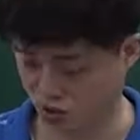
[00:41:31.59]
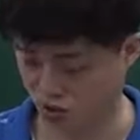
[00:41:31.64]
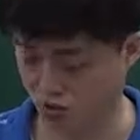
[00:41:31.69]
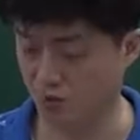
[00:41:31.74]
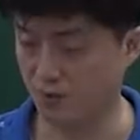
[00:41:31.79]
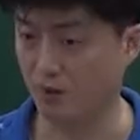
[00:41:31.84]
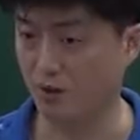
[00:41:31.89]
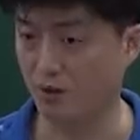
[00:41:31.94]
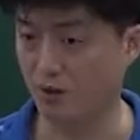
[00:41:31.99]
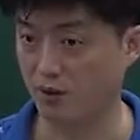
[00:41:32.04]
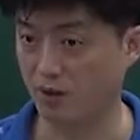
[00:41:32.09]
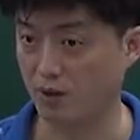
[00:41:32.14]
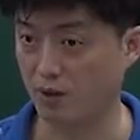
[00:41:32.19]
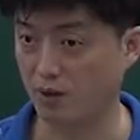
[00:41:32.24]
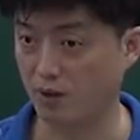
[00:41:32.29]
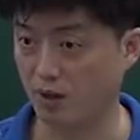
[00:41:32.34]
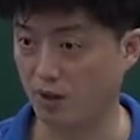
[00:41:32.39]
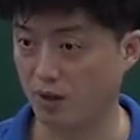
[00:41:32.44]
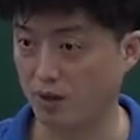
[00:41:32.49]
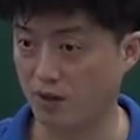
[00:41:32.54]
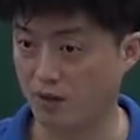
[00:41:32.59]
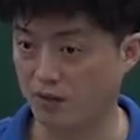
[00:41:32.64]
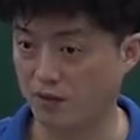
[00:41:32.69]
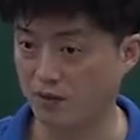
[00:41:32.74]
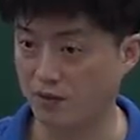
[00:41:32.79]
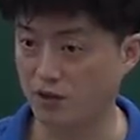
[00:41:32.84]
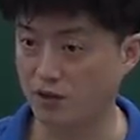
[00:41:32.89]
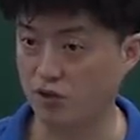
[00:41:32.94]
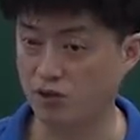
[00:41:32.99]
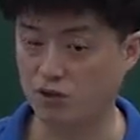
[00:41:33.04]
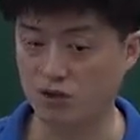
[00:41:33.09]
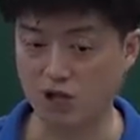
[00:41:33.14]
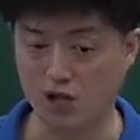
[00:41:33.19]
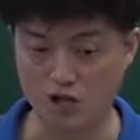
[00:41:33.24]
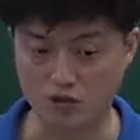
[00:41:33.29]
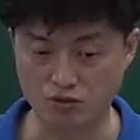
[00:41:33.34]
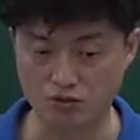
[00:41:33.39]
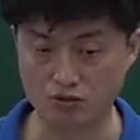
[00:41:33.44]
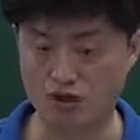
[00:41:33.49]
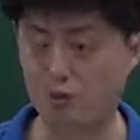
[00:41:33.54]
그러면 fish는
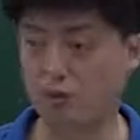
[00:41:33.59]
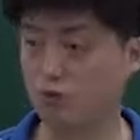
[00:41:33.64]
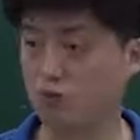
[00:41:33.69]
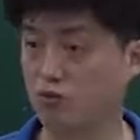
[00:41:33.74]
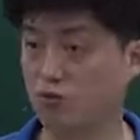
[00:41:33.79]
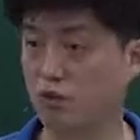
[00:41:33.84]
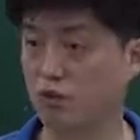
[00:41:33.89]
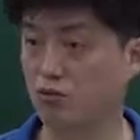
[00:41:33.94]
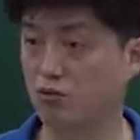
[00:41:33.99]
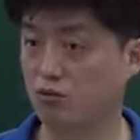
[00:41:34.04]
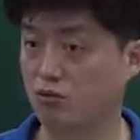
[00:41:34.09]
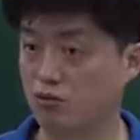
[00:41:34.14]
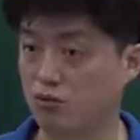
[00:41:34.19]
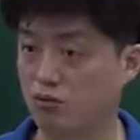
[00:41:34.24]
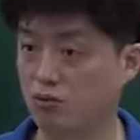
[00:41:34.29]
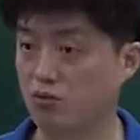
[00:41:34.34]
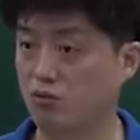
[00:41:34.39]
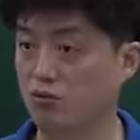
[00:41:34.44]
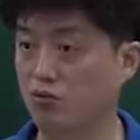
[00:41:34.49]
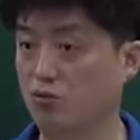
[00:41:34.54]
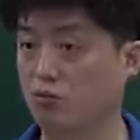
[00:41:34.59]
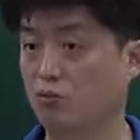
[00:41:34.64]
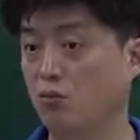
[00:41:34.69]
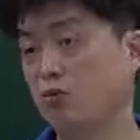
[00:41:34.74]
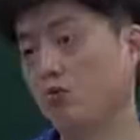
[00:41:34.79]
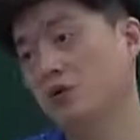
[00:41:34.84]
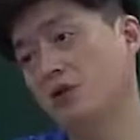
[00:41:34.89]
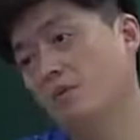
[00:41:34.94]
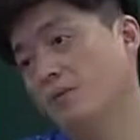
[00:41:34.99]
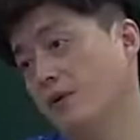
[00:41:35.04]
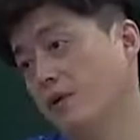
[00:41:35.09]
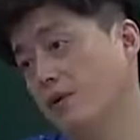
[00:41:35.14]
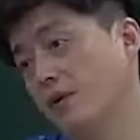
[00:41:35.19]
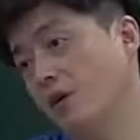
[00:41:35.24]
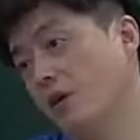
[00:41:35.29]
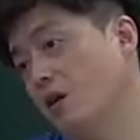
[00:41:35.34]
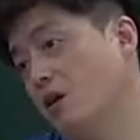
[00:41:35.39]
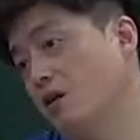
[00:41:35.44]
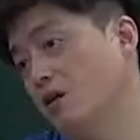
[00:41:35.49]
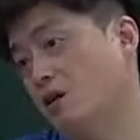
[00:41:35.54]
단수냐 복수냐고. 모른단
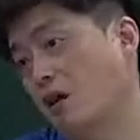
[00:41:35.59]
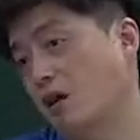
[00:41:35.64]
말이야.